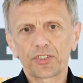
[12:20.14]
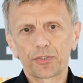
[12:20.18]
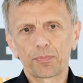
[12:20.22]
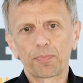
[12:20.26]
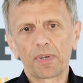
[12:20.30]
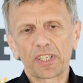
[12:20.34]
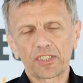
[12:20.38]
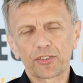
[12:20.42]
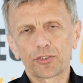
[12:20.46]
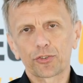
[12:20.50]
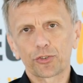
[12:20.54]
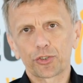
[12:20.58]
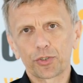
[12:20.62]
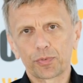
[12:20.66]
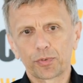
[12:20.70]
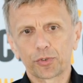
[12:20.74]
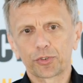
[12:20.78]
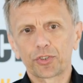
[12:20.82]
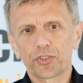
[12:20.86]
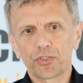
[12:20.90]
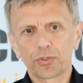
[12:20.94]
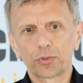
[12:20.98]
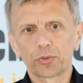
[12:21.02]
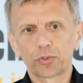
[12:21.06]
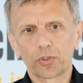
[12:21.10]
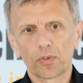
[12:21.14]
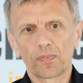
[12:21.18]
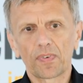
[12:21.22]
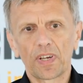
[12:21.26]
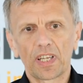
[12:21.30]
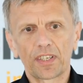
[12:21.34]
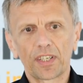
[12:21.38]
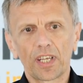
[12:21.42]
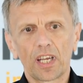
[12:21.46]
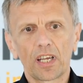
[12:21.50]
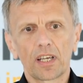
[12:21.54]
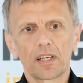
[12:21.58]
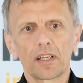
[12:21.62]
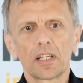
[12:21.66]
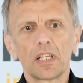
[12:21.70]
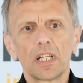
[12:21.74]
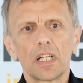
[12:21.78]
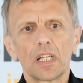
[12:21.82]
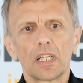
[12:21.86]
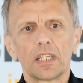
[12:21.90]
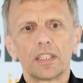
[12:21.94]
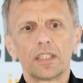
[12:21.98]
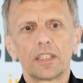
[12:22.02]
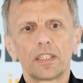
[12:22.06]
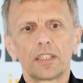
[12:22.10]
jest bardzo żywo dyskutowana.
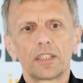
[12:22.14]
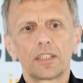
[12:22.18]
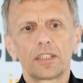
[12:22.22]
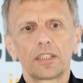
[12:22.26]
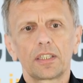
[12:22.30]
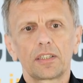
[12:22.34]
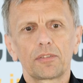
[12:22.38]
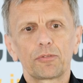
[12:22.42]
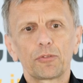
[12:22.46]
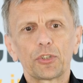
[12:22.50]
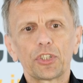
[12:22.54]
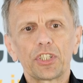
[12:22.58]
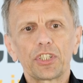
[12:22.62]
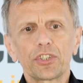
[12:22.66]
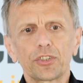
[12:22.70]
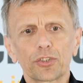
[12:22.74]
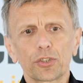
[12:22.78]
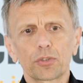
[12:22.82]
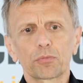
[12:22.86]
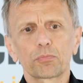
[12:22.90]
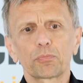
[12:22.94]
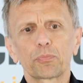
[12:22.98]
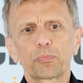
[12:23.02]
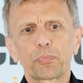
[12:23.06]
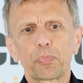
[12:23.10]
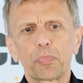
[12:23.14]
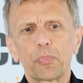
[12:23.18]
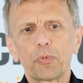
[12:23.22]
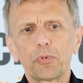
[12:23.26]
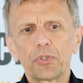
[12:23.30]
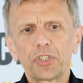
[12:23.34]
E, inną,